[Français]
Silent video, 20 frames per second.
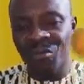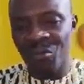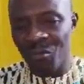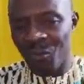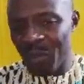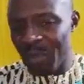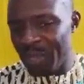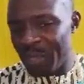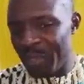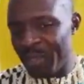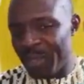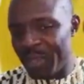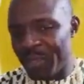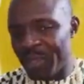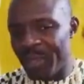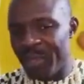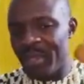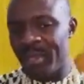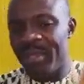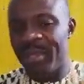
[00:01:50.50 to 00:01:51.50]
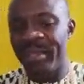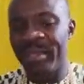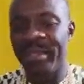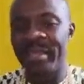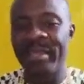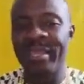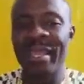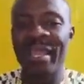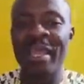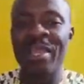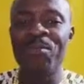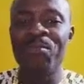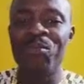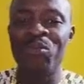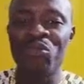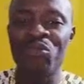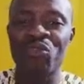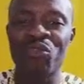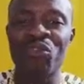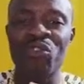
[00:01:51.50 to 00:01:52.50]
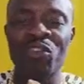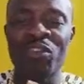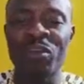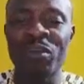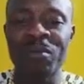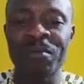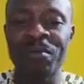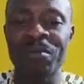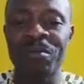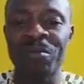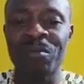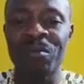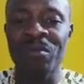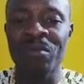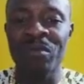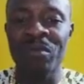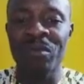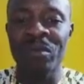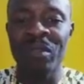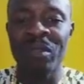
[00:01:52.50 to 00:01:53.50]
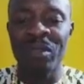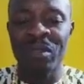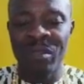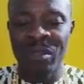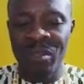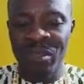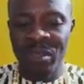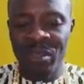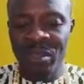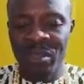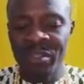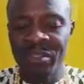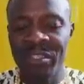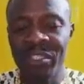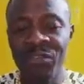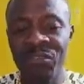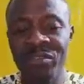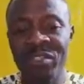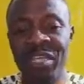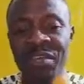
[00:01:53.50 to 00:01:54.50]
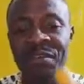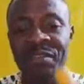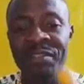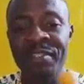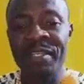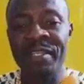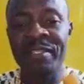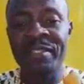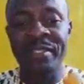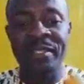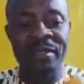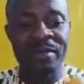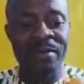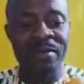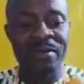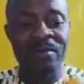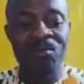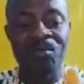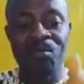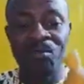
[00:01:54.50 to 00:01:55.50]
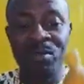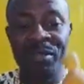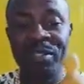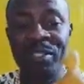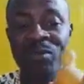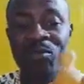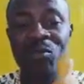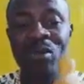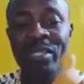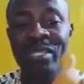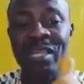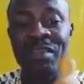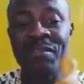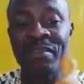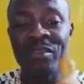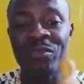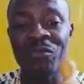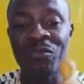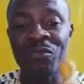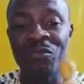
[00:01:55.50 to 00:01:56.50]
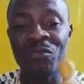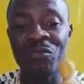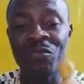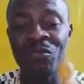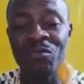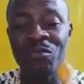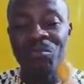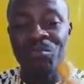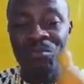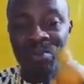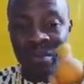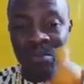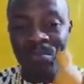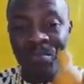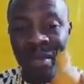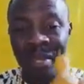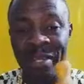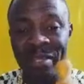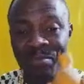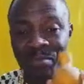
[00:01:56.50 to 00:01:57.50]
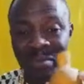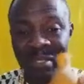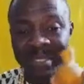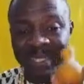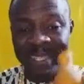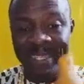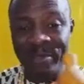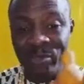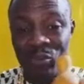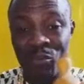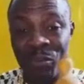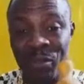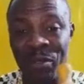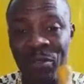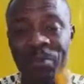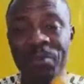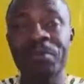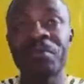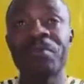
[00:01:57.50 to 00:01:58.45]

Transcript: Vous voyez Il y a une poudre dedans. Si vous avez cette petite boîte avec vous, préparée mystiquement,